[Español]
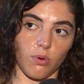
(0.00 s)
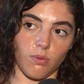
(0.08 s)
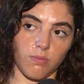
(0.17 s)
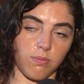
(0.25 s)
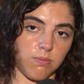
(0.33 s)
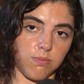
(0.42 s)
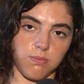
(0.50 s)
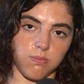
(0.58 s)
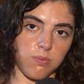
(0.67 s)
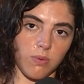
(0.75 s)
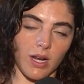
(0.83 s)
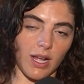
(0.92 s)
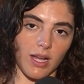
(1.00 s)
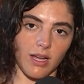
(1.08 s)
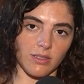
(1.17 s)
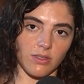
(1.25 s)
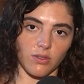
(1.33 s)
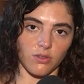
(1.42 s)
por
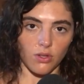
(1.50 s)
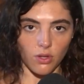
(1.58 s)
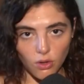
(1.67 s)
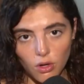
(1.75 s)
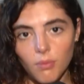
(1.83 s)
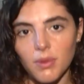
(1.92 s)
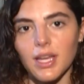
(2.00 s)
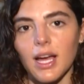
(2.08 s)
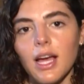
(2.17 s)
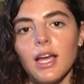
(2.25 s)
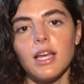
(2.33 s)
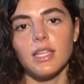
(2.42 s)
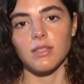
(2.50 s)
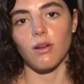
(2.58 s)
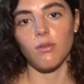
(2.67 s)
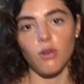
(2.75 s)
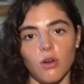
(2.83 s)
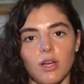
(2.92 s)
la situación económica
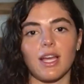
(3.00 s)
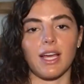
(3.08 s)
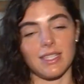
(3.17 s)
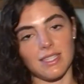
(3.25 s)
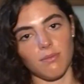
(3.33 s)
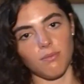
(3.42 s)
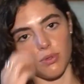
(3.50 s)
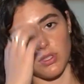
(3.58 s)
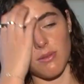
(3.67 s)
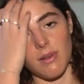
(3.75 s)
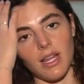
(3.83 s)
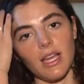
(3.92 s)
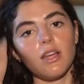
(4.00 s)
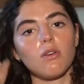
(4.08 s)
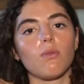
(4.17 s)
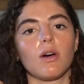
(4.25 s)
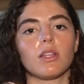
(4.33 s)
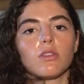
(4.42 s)
se volvió casi
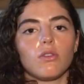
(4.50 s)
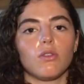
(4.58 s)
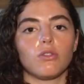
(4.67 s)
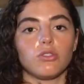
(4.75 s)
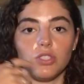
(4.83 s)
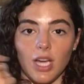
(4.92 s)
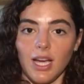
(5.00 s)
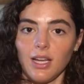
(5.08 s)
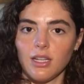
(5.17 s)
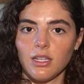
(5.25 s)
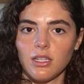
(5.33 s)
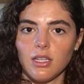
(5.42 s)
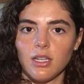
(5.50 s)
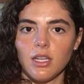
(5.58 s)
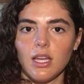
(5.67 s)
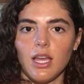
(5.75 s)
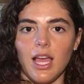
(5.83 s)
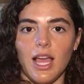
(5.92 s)
imposible cuando Jack,
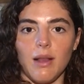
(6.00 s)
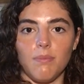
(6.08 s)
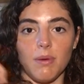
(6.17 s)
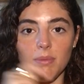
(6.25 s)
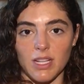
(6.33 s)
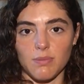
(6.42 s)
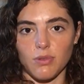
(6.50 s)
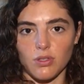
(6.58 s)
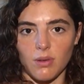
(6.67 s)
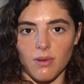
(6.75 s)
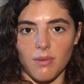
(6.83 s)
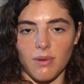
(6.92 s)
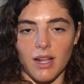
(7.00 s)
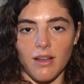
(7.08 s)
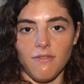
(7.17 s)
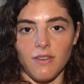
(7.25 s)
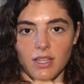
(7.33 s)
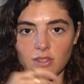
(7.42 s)
el primer esposo de
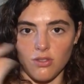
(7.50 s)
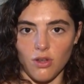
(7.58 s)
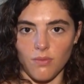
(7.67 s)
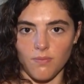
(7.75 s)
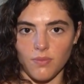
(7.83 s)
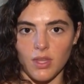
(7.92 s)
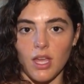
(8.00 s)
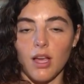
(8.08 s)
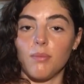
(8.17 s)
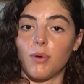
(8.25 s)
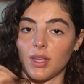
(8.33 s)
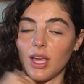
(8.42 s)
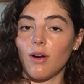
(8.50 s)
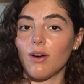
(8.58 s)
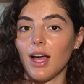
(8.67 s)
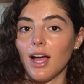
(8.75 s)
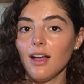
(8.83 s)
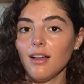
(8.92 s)
Bárbara, falleció. Porque
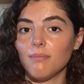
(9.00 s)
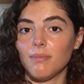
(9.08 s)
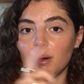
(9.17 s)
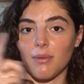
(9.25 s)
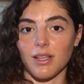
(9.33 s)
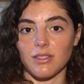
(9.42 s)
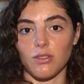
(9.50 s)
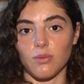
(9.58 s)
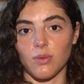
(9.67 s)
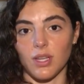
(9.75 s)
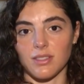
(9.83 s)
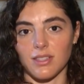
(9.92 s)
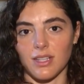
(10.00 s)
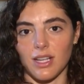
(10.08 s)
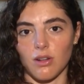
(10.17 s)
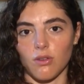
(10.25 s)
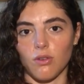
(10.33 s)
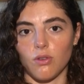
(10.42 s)
ahora Barbara se tuvo que hacer
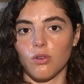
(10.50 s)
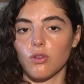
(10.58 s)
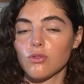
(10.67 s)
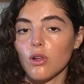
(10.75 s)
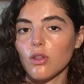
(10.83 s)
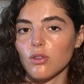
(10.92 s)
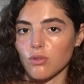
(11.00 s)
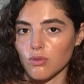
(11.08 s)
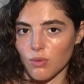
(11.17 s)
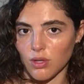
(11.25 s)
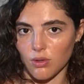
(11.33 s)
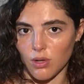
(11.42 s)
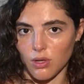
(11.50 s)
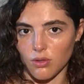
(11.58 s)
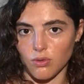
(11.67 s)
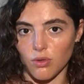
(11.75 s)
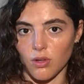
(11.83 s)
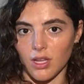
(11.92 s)
cargo no solo de sus cuatro
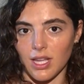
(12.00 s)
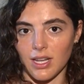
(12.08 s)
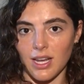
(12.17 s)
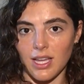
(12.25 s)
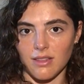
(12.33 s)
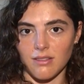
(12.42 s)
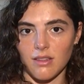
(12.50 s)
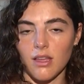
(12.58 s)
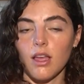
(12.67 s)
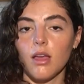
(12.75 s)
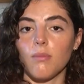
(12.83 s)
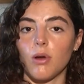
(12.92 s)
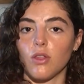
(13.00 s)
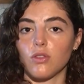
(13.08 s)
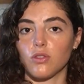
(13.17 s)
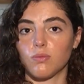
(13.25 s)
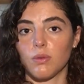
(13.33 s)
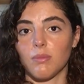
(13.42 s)
hijos con Ken Knight, pero
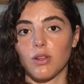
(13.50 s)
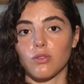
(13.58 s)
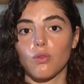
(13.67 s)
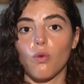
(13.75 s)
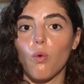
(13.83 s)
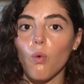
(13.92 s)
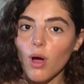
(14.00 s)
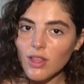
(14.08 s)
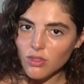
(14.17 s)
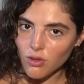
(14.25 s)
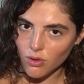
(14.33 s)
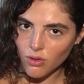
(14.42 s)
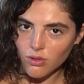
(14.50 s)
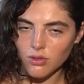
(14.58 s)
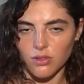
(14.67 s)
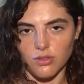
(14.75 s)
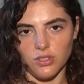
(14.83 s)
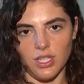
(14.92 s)
de sus primeros
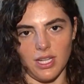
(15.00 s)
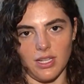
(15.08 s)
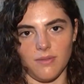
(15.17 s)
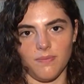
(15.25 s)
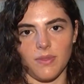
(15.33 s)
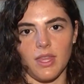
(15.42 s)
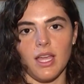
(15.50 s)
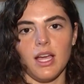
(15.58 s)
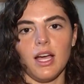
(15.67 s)
cuatro con Jack.